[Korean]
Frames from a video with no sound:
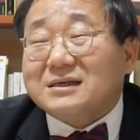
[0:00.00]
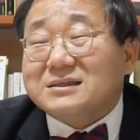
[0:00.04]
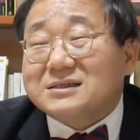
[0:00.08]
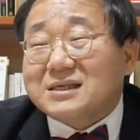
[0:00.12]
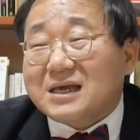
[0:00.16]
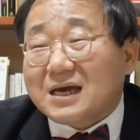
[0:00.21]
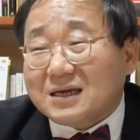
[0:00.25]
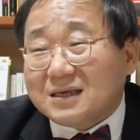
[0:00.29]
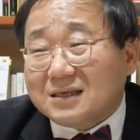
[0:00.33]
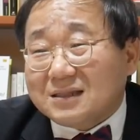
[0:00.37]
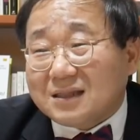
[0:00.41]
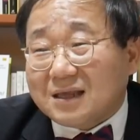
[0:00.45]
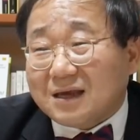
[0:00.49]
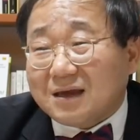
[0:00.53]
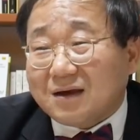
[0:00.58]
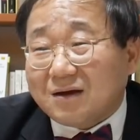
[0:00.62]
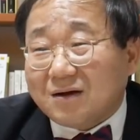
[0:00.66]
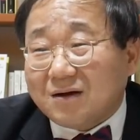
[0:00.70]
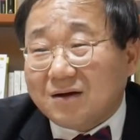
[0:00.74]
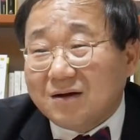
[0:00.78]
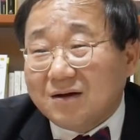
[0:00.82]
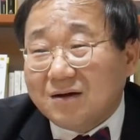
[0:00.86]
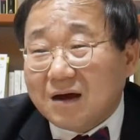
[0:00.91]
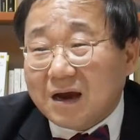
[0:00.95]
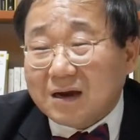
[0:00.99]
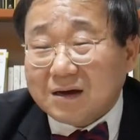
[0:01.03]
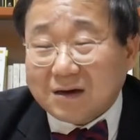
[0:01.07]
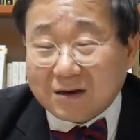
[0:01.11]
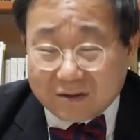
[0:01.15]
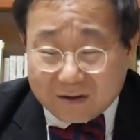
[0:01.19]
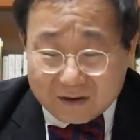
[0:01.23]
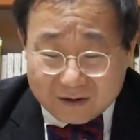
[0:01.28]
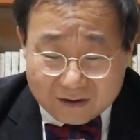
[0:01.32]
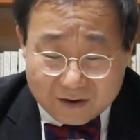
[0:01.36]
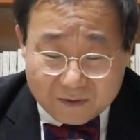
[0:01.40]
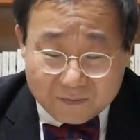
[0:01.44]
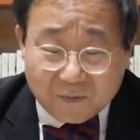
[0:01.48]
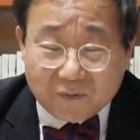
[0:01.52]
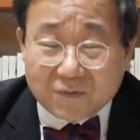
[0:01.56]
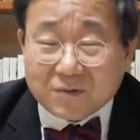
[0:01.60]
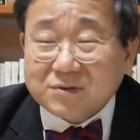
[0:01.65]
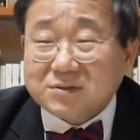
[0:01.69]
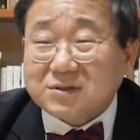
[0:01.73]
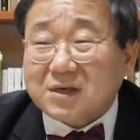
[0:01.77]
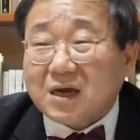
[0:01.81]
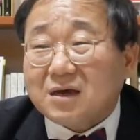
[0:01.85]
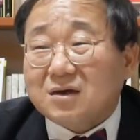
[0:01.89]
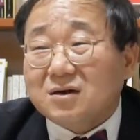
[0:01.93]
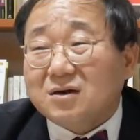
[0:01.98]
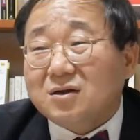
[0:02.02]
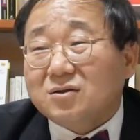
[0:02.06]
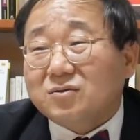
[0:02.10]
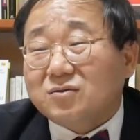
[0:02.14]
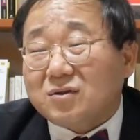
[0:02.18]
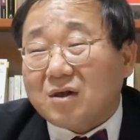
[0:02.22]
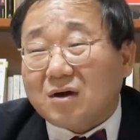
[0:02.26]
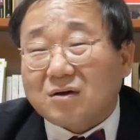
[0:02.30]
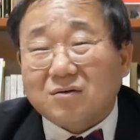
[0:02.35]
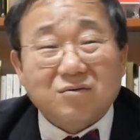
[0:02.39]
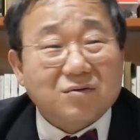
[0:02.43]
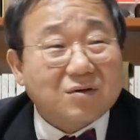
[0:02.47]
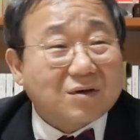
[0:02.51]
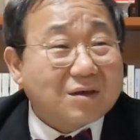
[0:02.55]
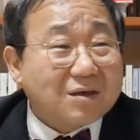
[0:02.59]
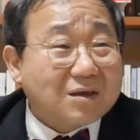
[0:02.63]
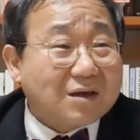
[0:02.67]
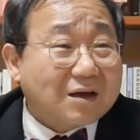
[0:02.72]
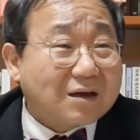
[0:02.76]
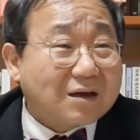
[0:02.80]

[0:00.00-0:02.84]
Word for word: 연상이 돼요. 아니나 다를까 본인 사연에도 다 그렇게